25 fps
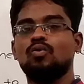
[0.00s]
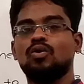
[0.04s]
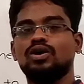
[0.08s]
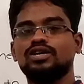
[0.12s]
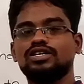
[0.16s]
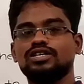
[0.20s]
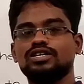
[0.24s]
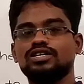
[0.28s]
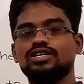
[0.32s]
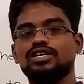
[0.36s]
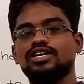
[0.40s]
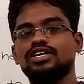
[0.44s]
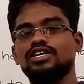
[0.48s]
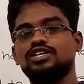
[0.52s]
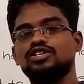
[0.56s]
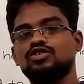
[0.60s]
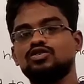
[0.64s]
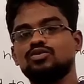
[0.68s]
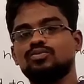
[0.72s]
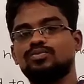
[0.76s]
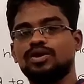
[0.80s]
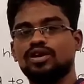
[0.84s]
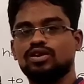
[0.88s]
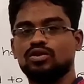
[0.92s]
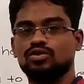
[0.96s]
వాటిని
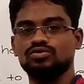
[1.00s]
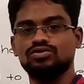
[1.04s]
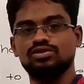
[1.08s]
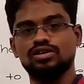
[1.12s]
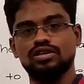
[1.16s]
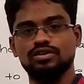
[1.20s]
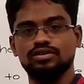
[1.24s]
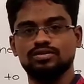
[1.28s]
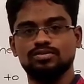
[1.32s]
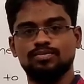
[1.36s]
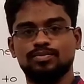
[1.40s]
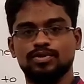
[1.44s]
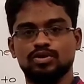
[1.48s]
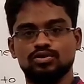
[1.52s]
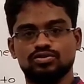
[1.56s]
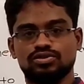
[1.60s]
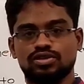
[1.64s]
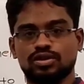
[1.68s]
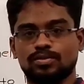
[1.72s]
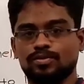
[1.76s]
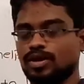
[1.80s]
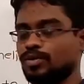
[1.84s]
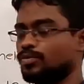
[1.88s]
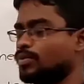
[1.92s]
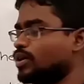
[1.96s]
రిలేటివ్ ప్రొనౌన్స్ అని
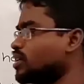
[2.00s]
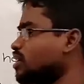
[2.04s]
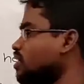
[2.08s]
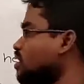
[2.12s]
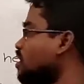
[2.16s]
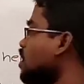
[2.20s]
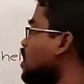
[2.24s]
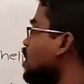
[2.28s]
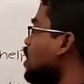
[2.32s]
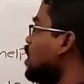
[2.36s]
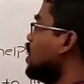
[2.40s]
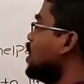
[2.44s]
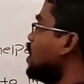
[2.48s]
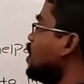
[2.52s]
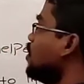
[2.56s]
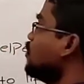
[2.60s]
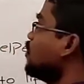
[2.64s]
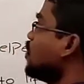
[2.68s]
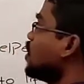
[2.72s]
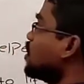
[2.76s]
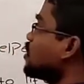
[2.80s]
పిలుస్తాం అనమాట ఏం